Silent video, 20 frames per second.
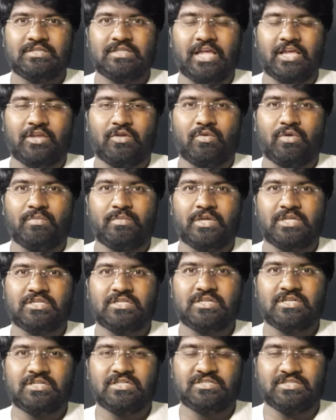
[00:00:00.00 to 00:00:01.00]
థ్యాంక్ యూ వెరీ మచ్
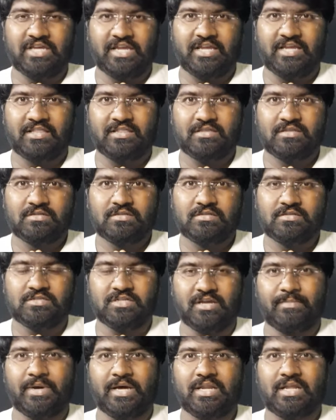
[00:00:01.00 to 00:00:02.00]
జై హింద్
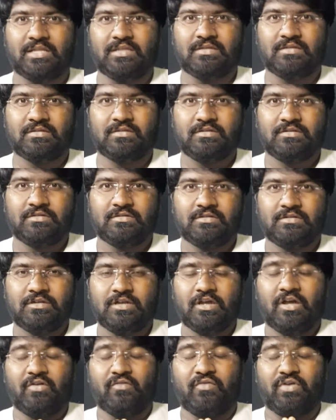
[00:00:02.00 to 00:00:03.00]
జై భారత్
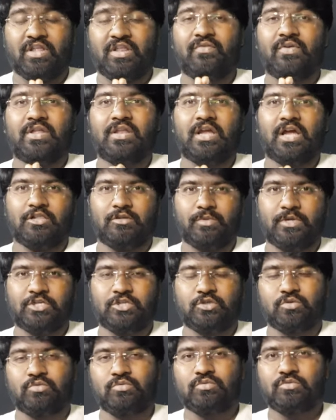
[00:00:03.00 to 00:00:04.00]
వెరీ వెరీ ఆల్ ది
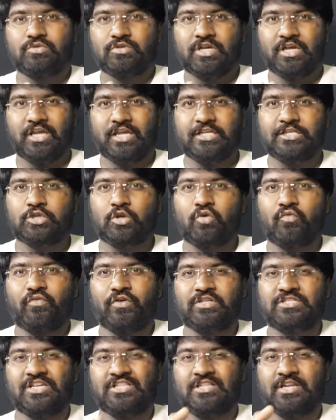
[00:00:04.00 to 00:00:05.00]
బెస్ట్ టు ఇస్రో
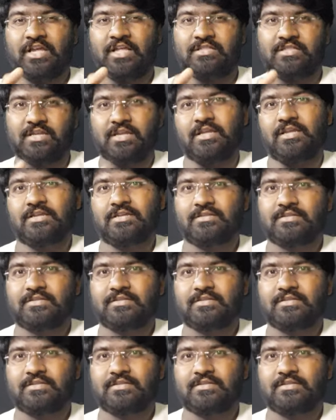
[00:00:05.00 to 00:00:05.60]
ఫర్ చంద్రయాన్ త్రీ